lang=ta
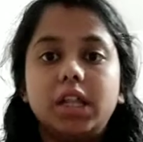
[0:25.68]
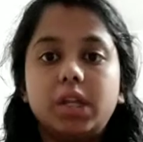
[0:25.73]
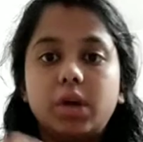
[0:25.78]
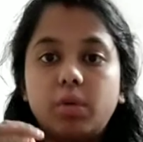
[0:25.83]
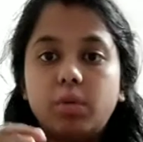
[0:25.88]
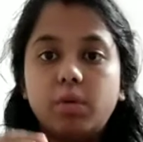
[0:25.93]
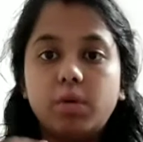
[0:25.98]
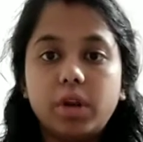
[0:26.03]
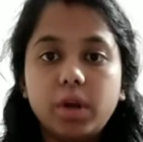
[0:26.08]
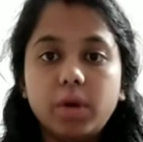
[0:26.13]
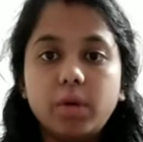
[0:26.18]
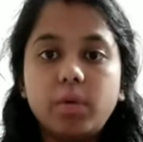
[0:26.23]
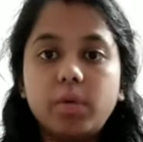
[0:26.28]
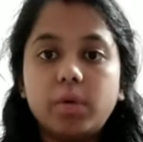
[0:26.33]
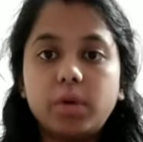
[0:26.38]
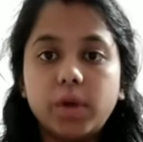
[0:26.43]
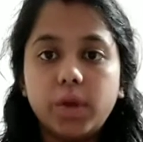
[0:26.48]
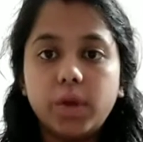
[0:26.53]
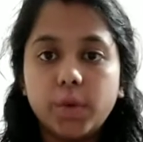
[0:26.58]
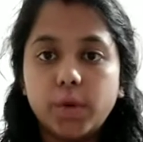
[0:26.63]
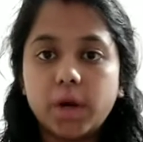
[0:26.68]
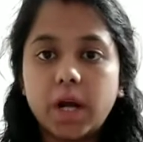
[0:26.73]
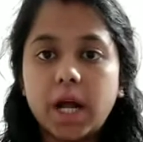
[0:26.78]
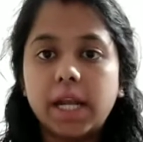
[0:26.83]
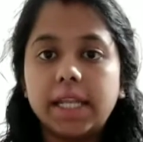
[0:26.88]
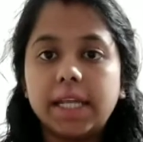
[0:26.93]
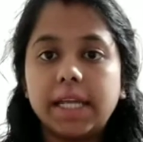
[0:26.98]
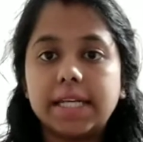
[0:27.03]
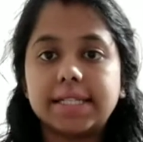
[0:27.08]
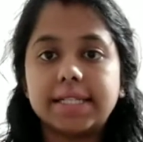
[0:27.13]
இந்த ஒரே ஒரு
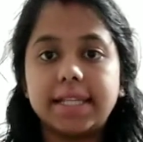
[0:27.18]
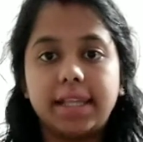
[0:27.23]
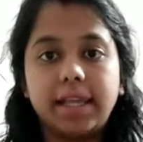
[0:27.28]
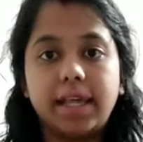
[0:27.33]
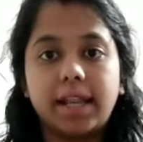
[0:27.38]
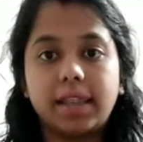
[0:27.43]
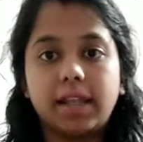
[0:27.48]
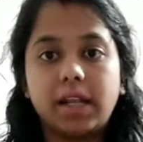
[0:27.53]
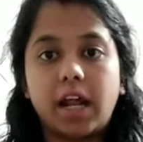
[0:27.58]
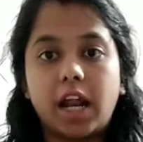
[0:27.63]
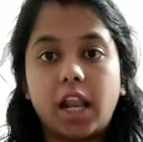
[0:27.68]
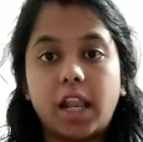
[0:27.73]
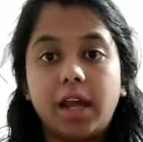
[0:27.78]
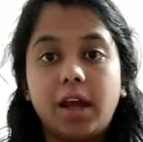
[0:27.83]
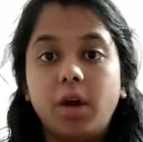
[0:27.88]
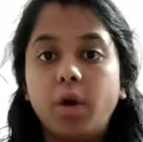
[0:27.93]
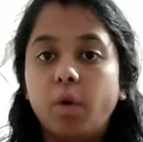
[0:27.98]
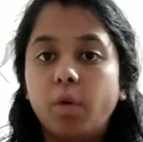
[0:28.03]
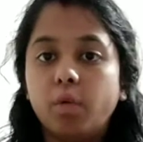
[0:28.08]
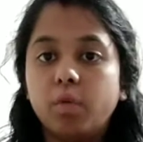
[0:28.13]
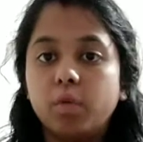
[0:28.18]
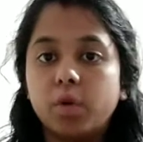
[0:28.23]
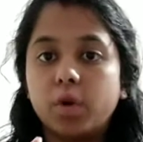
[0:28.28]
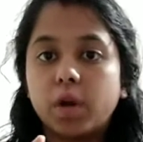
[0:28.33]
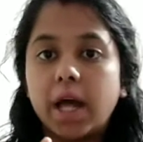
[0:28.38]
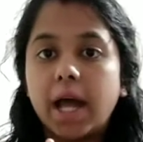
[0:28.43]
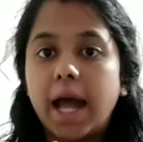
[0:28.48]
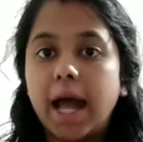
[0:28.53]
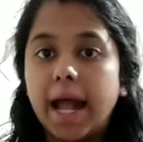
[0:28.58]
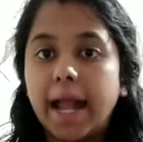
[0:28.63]
யோகா நீங்கள் செய்கிறதுனால
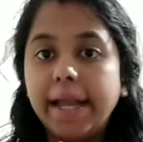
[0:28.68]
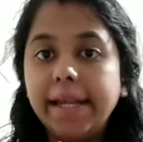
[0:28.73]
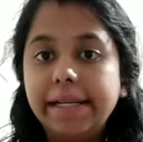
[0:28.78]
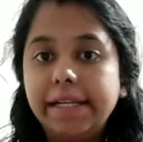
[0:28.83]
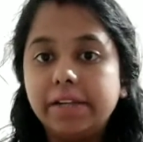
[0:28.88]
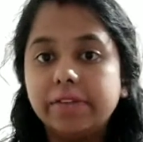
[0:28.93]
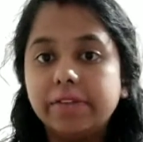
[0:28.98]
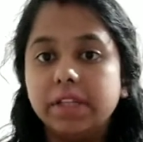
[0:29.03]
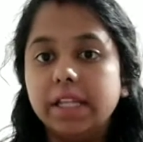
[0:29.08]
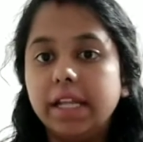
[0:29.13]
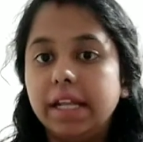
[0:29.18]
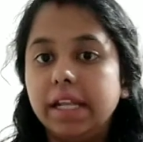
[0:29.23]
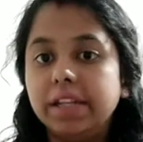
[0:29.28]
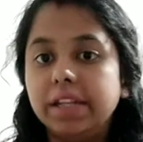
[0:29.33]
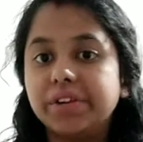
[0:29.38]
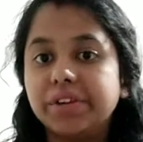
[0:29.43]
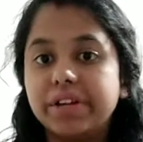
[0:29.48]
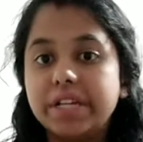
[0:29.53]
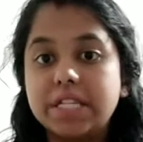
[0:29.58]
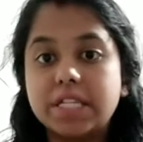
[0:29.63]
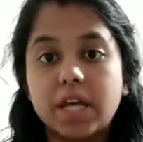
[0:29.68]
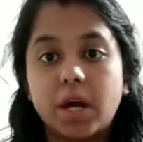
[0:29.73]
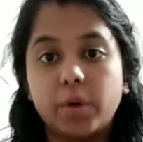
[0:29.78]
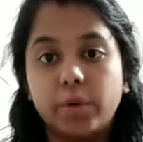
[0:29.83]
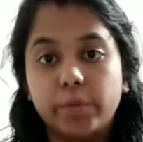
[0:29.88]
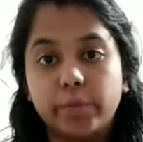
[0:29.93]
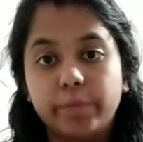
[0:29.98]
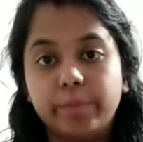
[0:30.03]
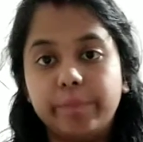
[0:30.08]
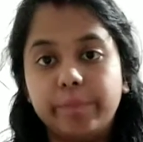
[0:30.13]
உங்களோட ஹைட் வந்து இன்க்ரீஸ்
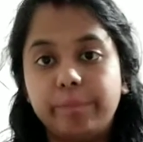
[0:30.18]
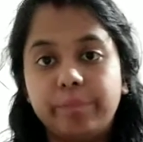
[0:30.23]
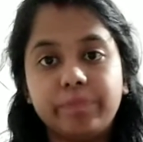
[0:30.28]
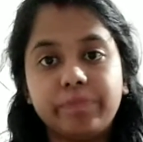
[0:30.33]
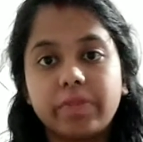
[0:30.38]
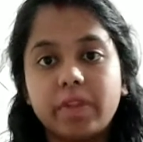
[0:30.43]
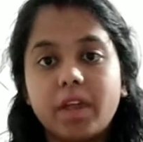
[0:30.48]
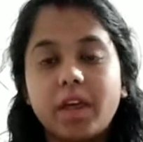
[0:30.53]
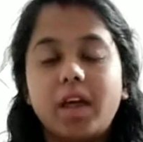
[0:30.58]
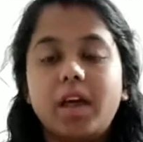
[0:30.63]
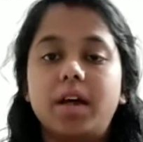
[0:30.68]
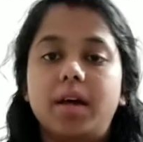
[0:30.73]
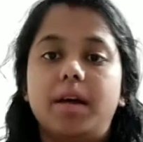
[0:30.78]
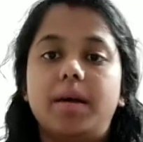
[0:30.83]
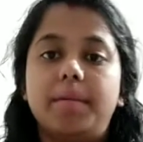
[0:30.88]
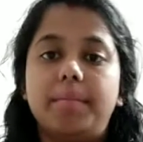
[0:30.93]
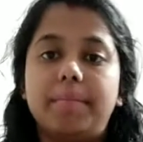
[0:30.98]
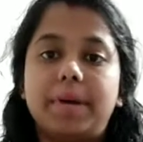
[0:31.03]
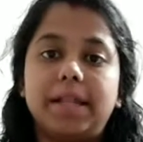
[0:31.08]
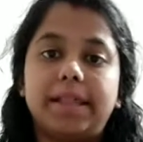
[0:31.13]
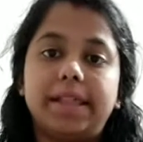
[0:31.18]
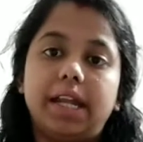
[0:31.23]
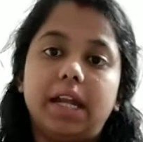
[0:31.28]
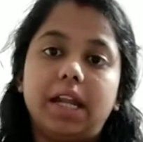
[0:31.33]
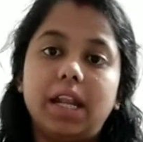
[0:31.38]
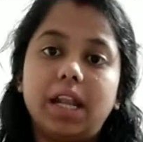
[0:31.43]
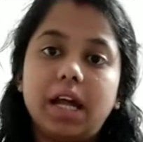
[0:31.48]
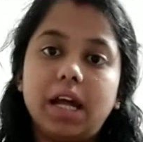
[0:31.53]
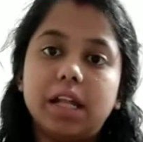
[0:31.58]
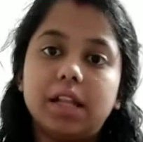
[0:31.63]
ஆகும்
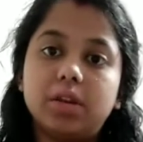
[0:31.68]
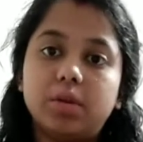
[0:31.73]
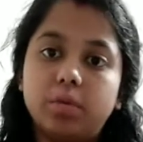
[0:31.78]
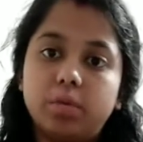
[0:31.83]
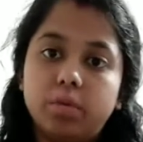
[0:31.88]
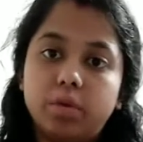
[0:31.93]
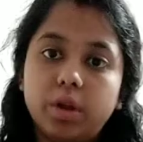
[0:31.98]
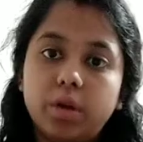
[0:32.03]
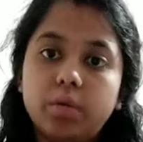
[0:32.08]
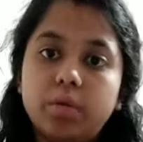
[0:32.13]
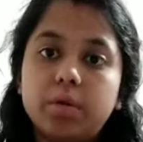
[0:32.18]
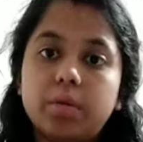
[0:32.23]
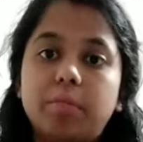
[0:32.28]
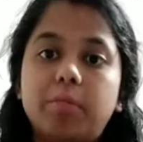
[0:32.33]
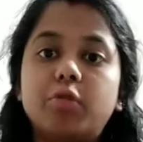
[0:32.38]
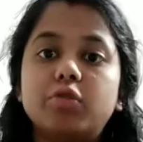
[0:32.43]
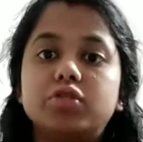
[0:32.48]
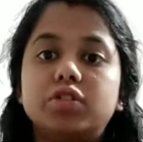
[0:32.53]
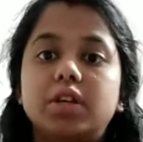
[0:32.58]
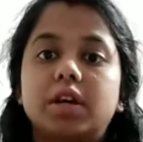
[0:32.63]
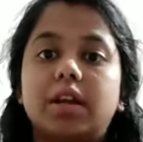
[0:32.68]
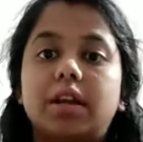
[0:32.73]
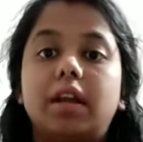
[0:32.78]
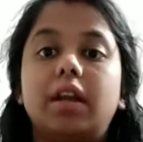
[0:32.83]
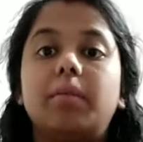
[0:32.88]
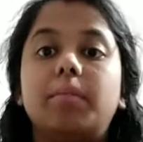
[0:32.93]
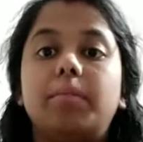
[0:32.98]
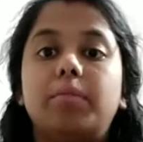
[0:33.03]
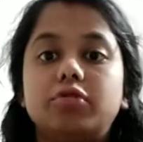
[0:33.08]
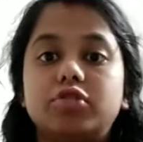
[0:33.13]
பார்த்திங்கன்னா அந்த ஒரே ஒரு
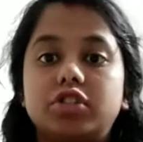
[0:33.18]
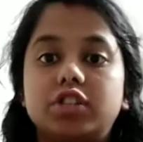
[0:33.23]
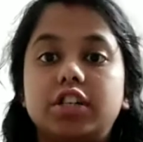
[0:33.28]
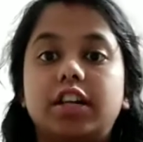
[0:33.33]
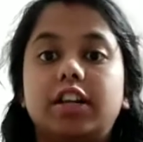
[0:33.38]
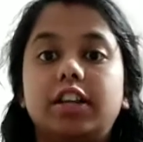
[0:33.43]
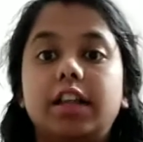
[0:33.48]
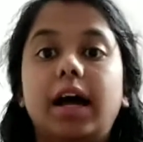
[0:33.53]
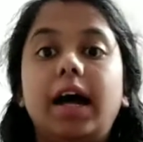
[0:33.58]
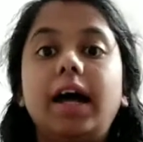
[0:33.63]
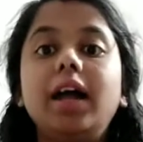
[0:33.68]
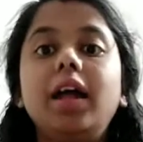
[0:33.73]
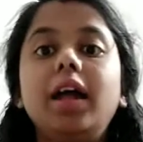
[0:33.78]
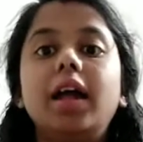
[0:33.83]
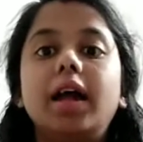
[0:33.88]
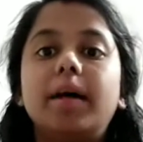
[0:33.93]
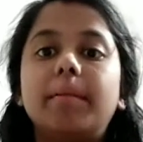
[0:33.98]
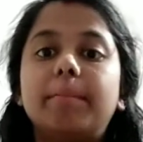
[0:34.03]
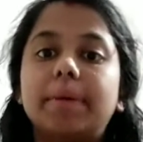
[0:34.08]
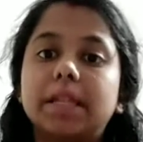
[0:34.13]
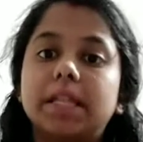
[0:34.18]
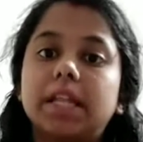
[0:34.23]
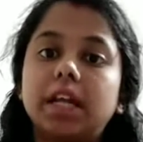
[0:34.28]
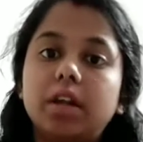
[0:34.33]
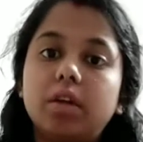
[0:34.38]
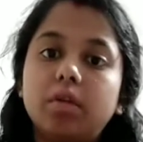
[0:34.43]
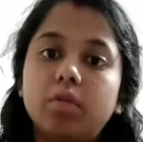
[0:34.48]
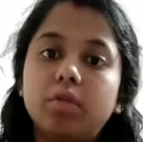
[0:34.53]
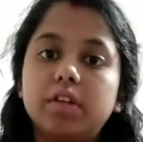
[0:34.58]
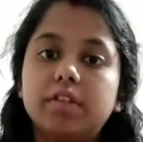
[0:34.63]
போஸ்டர் போஸ்டர் தான்
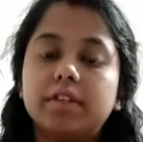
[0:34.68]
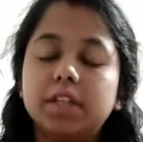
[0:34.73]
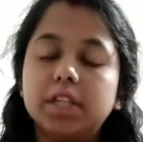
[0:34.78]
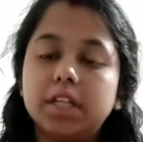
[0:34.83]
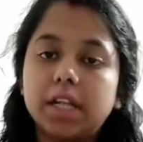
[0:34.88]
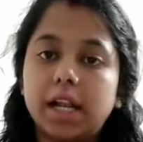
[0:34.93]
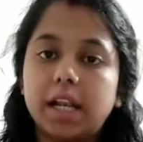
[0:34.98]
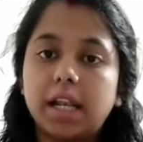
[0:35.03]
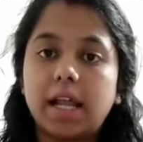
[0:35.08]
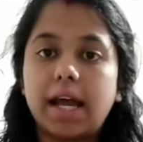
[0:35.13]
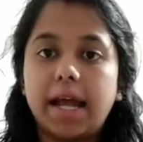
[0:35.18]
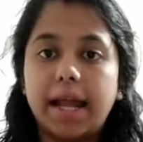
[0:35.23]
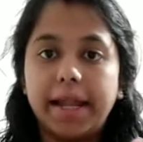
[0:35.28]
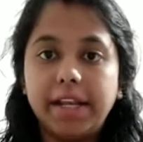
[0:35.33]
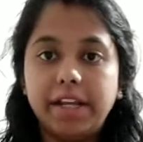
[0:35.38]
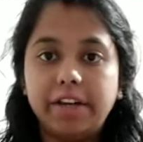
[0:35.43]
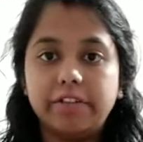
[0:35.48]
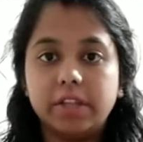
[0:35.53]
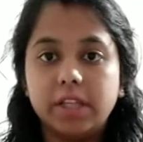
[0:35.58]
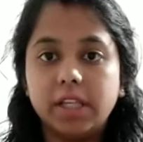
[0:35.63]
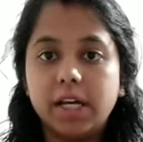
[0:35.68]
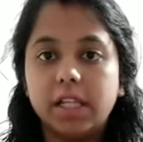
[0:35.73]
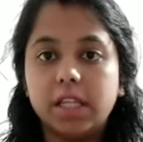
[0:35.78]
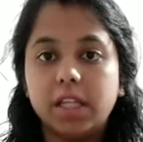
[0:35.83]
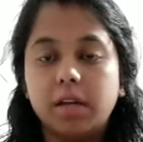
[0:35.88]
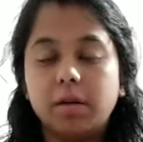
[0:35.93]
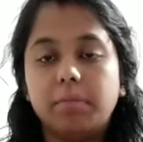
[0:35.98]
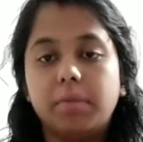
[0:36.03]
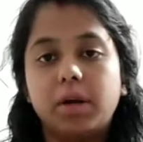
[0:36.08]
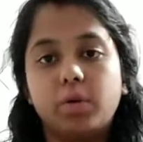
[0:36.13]
பார்த்திங்கன்னா உங்களுக்கு வந்து நல்ல ஹைட் வந்து
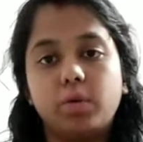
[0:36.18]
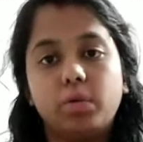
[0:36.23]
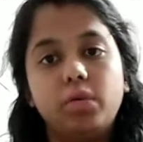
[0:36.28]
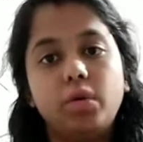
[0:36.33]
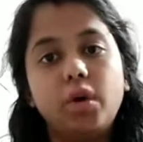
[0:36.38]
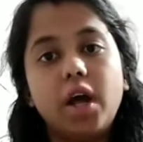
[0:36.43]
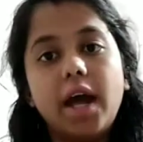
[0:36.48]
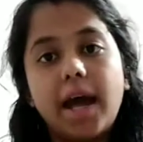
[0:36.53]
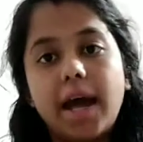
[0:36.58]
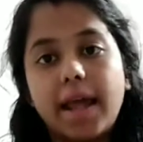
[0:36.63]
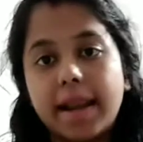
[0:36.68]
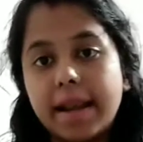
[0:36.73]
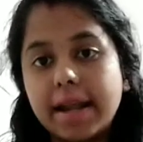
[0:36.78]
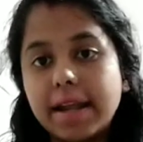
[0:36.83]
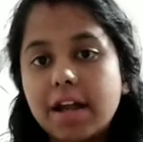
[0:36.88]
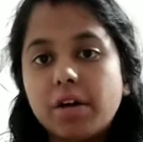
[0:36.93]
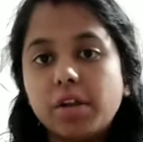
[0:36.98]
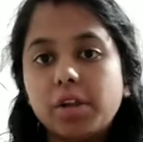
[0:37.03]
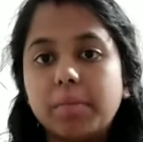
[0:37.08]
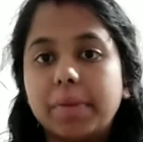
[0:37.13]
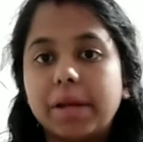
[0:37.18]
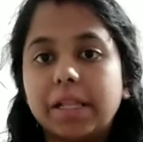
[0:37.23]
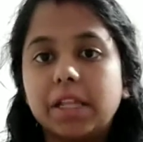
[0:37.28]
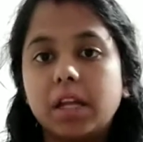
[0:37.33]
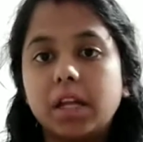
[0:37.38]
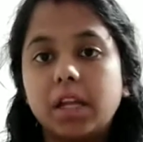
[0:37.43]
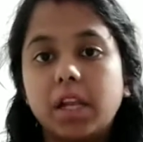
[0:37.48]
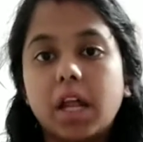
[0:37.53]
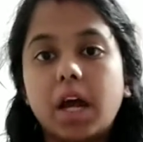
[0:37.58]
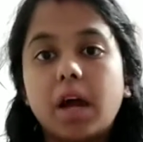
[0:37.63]
அதிகமாகும் ரெண்டாவது
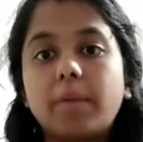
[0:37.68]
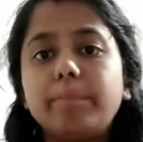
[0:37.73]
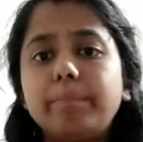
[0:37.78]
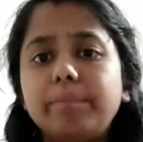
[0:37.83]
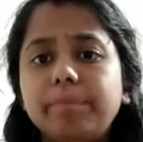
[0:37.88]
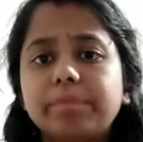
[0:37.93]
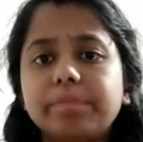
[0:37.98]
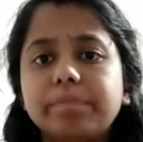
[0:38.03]
பார்த்திங்கன்னா